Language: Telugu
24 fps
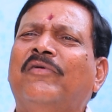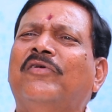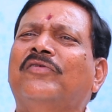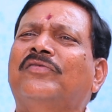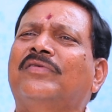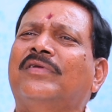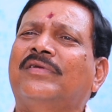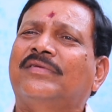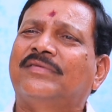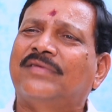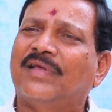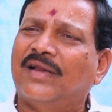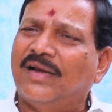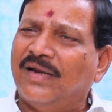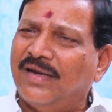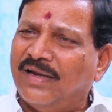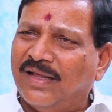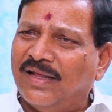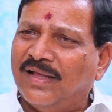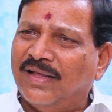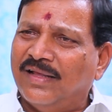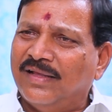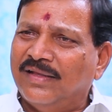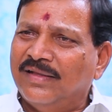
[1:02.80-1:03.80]
ఏమవసరం సార్
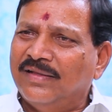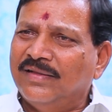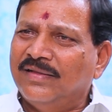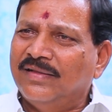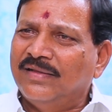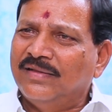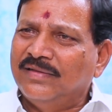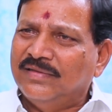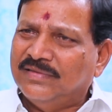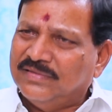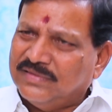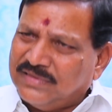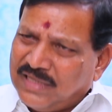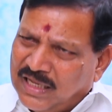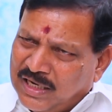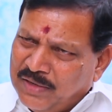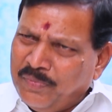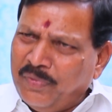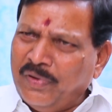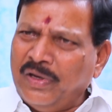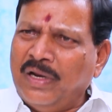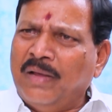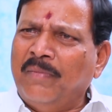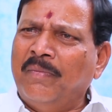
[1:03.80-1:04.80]
అన్న
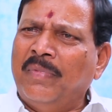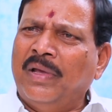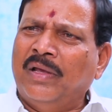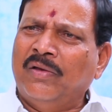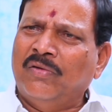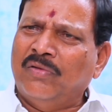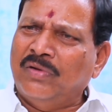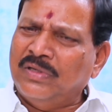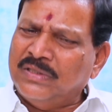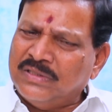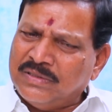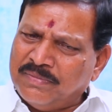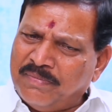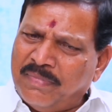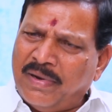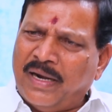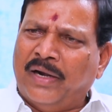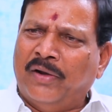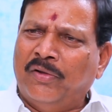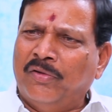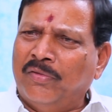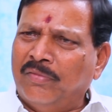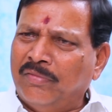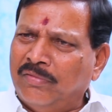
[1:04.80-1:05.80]
చనిపోయిన అమ్మాయి గురించి
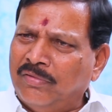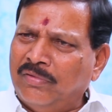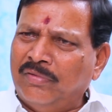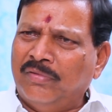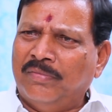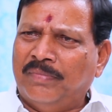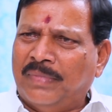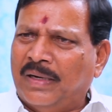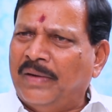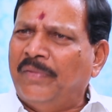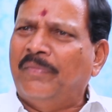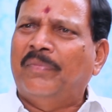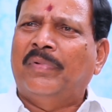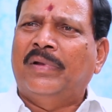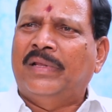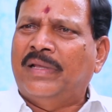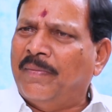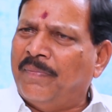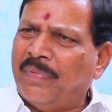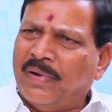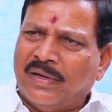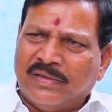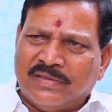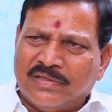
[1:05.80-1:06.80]
బ్యాడో కూడా మనకి ఇప్పుడు
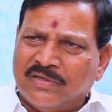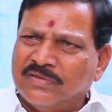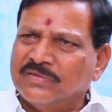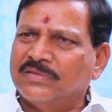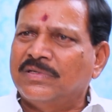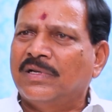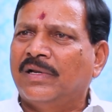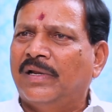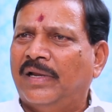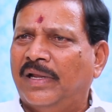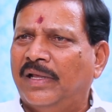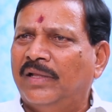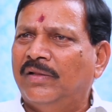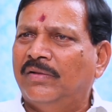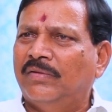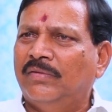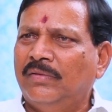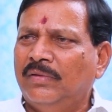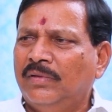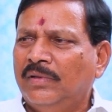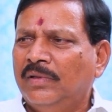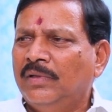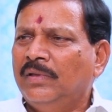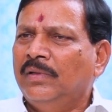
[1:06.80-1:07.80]
చెప్పాల్సిన అవసరం లేదు
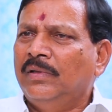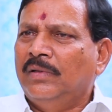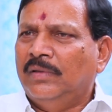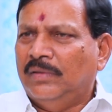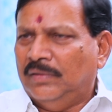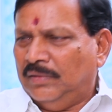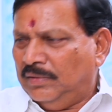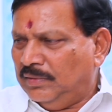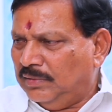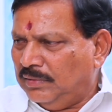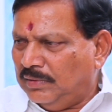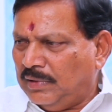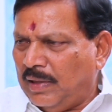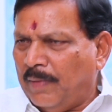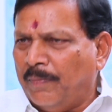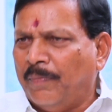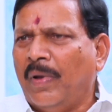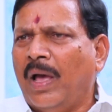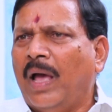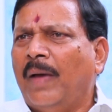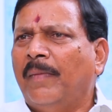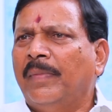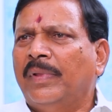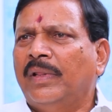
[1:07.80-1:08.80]

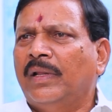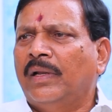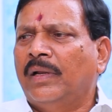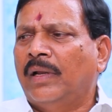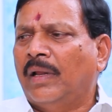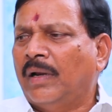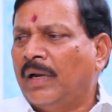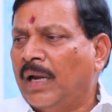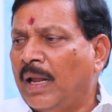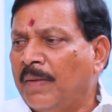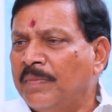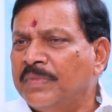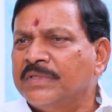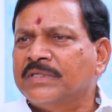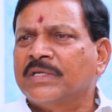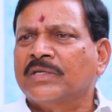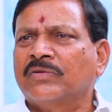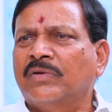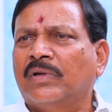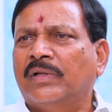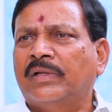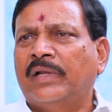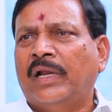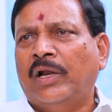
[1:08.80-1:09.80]
తప్ప ఆమె నా
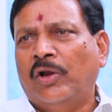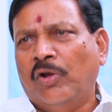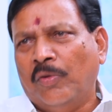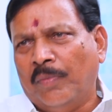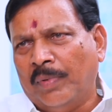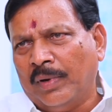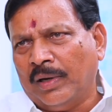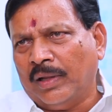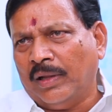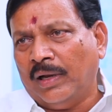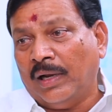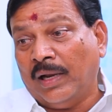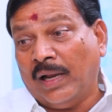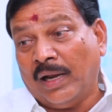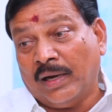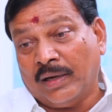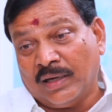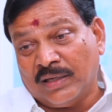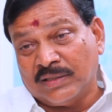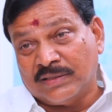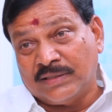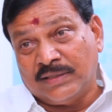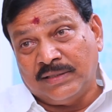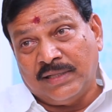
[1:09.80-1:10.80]
మిసెస్ కూడా నేను లోపలికి
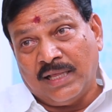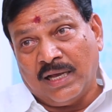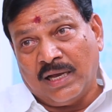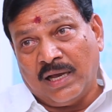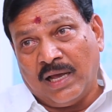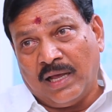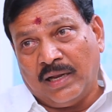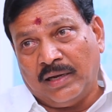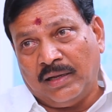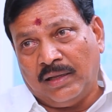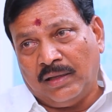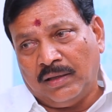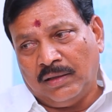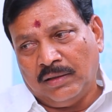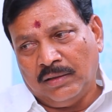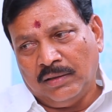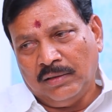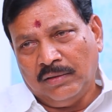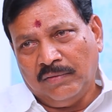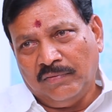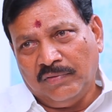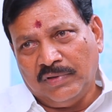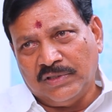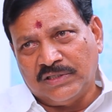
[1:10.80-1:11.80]
కానీ సిద్ధం కానీ
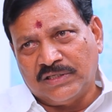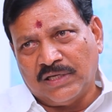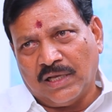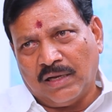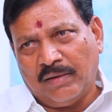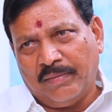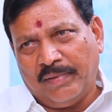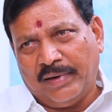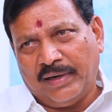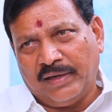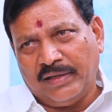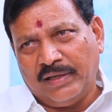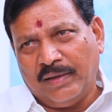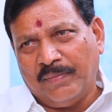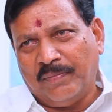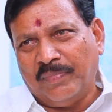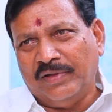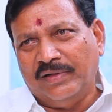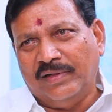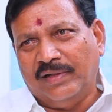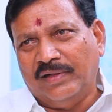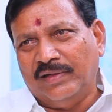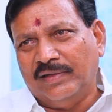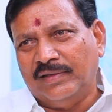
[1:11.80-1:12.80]
విషయాలు బయట
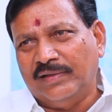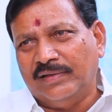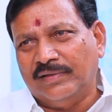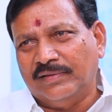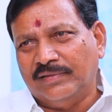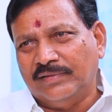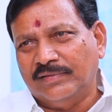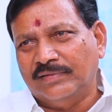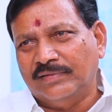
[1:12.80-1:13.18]
చెప్పొద్దండి